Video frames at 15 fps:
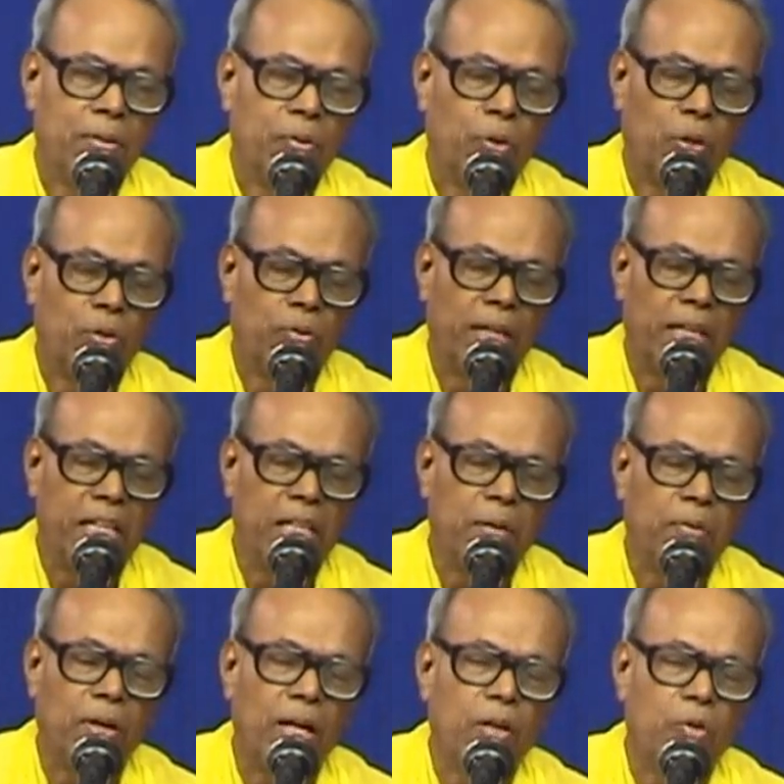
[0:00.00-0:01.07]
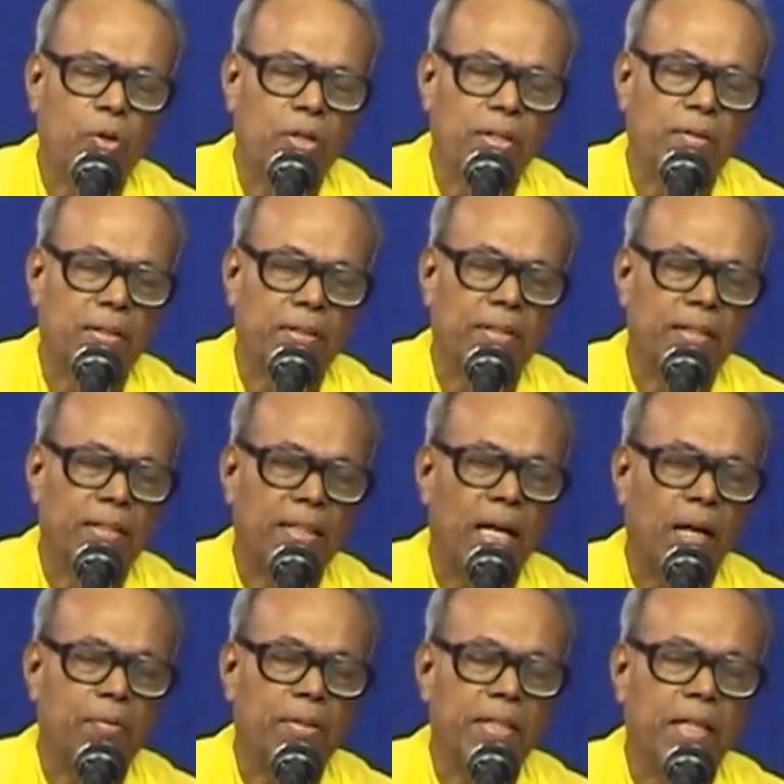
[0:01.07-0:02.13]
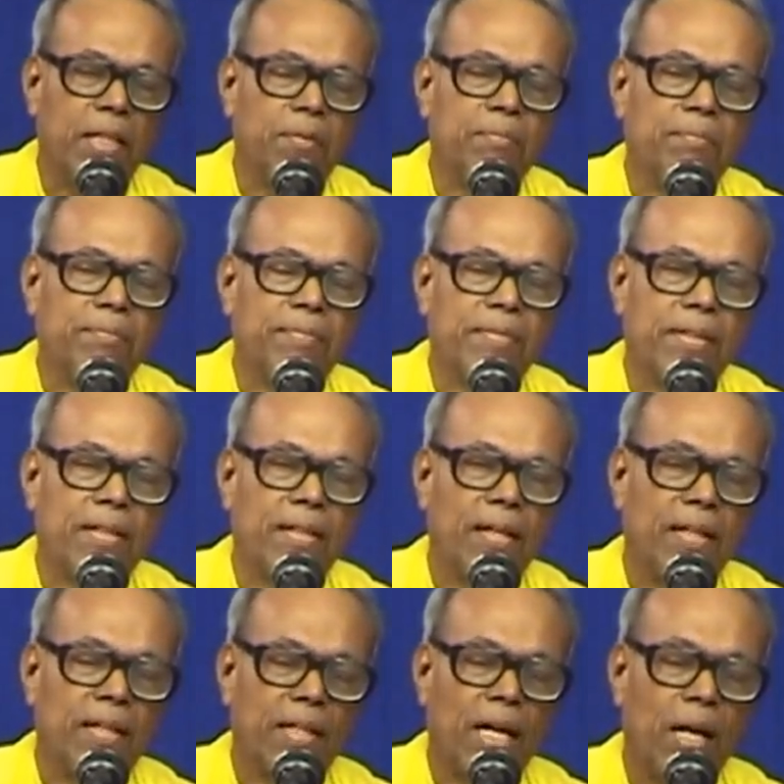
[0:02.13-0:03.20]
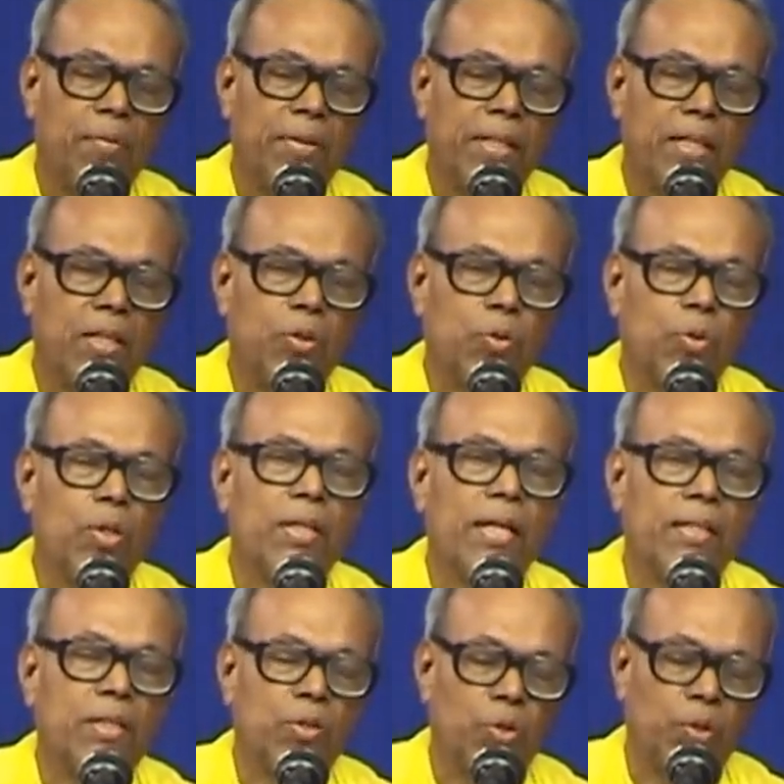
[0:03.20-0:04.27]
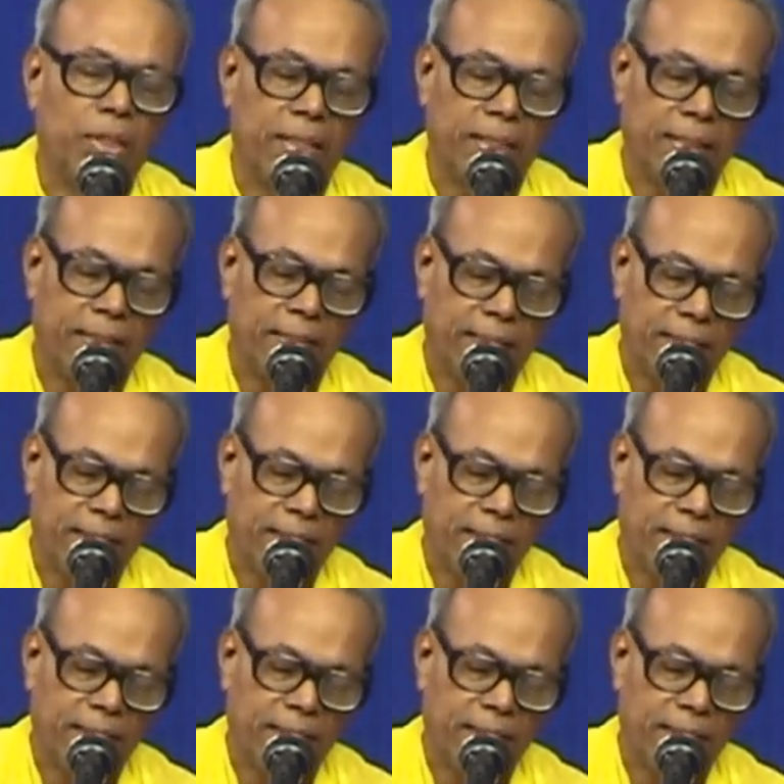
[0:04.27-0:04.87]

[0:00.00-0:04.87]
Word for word: ஒரு கடினமான ஒரு காமதேகம் காமதேகத்துக்குள் அந்த ஜோதி இருக்குது